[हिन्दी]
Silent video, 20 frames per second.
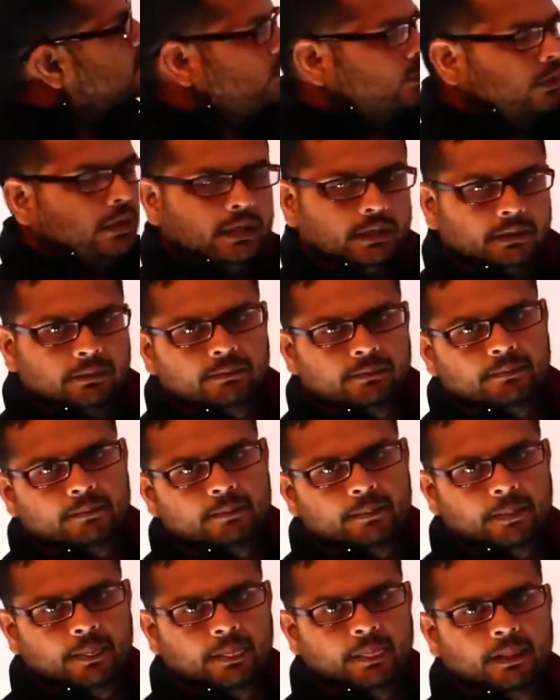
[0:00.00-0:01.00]
होंगे
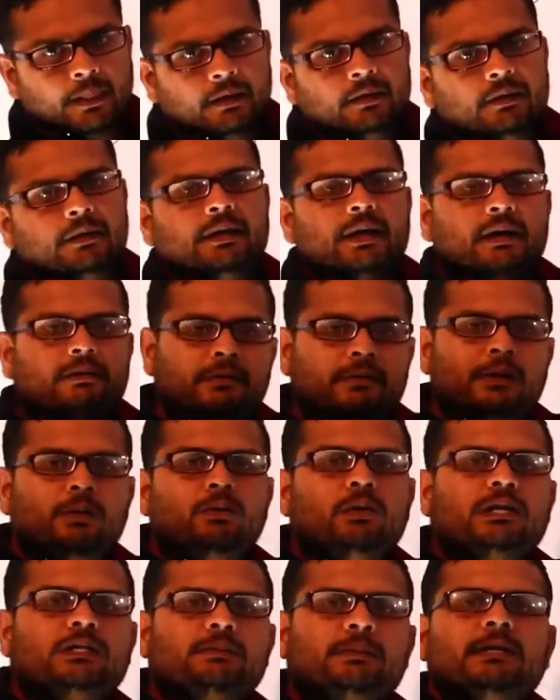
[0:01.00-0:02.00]

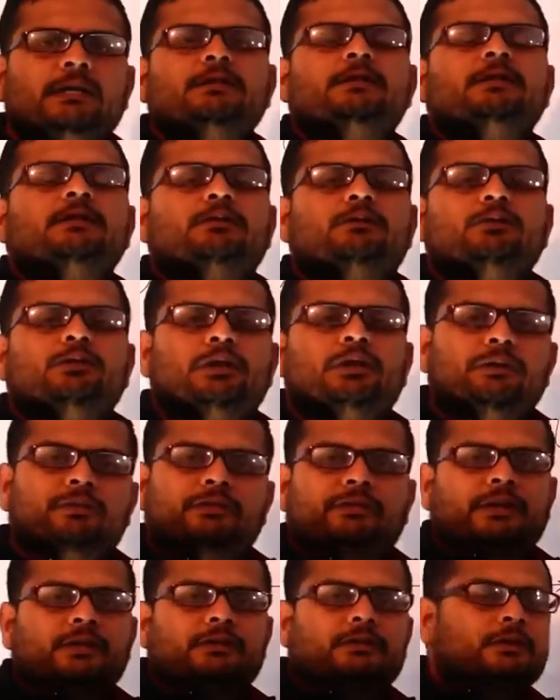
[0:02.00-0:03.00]
रेवेन्यू एक्सपेंसेस कुछ
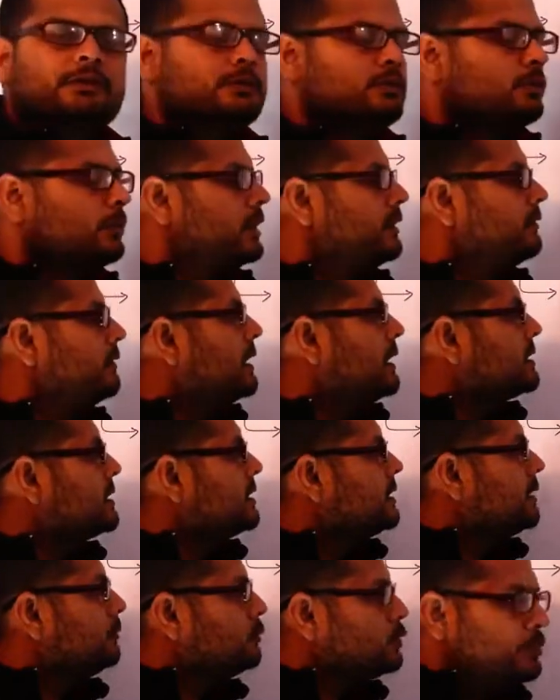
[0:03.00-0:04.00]
डिफरेंसेस होंगे वहाँ से
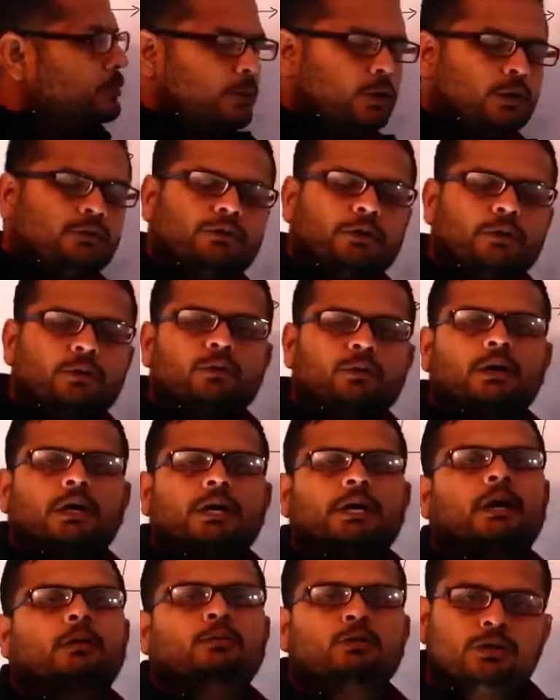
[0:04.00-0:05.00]
या मुझे प्रॉफिट होगा
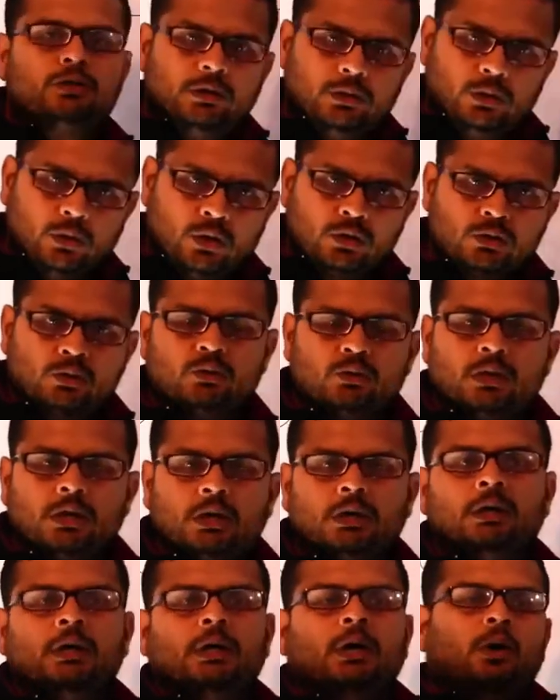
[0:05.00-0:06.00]
या मुझे लॉस
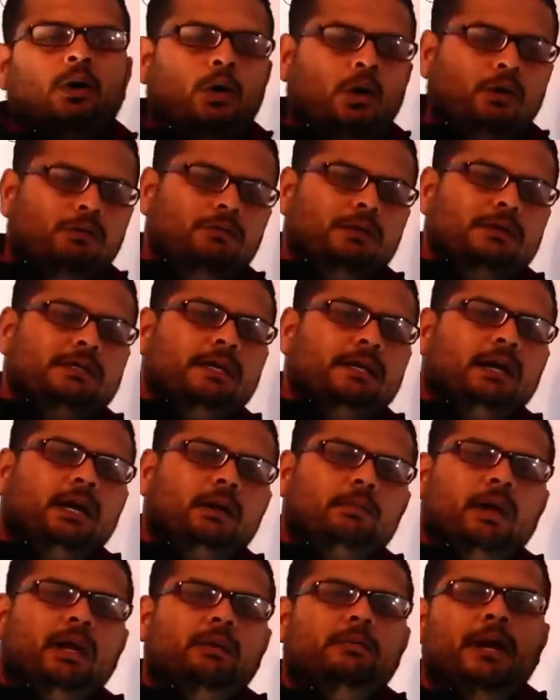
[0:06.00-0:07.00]
होगा ऑब्वियस है अगर
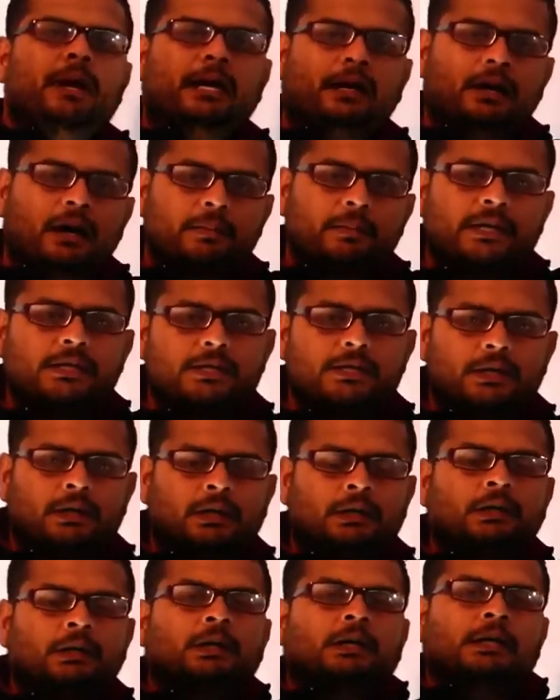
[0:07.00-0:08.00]
मैंने महंगा बेचा
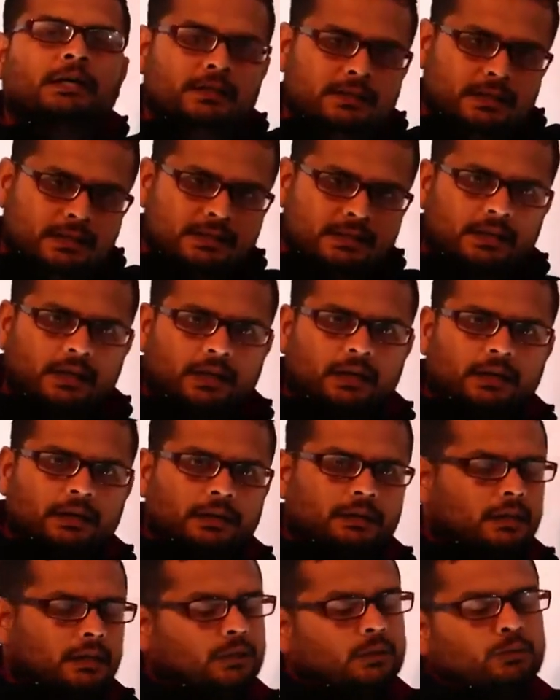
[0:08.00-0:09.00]
सस्ता
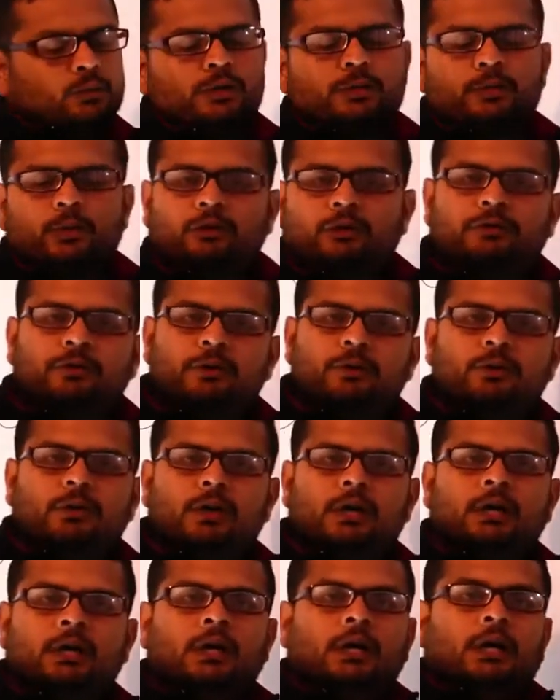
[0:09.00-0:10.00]
खरीदा तो मुझे प्रॉफिट
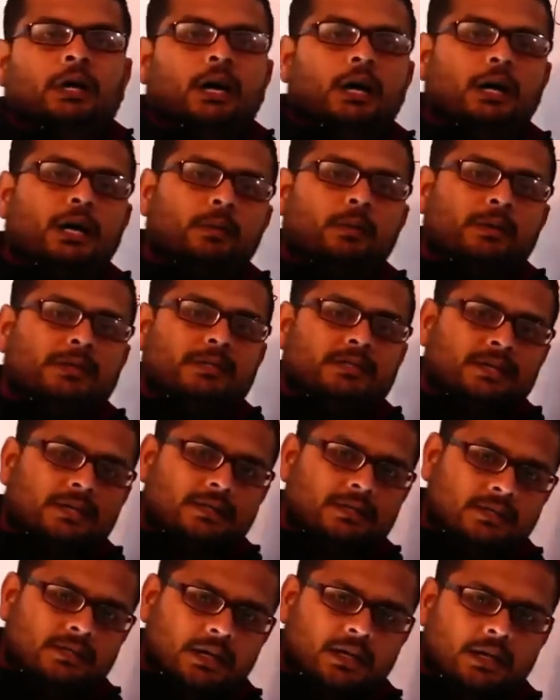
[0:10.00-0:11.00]
होगा अगर मैं
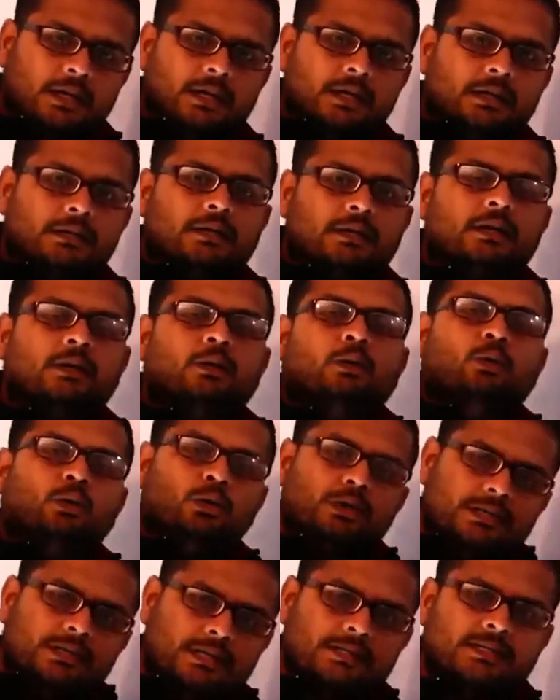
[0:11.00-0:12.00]
सस्ता खरीद कर
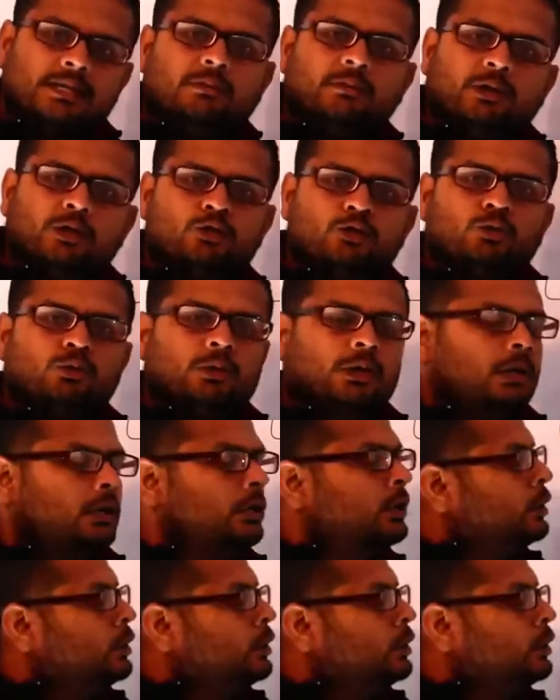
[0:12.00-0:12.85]
और सस्ता बेच दूंगा